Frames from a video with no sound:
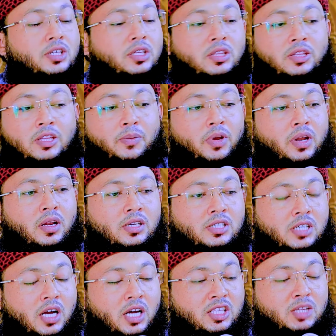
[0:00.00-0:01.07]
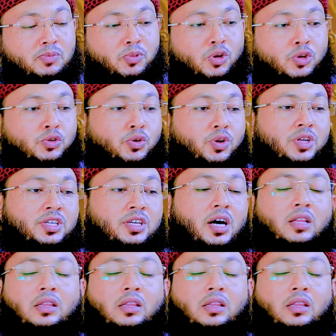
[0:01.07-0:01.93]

চিনতে পারে এরা শাহাদত বরণ করেছে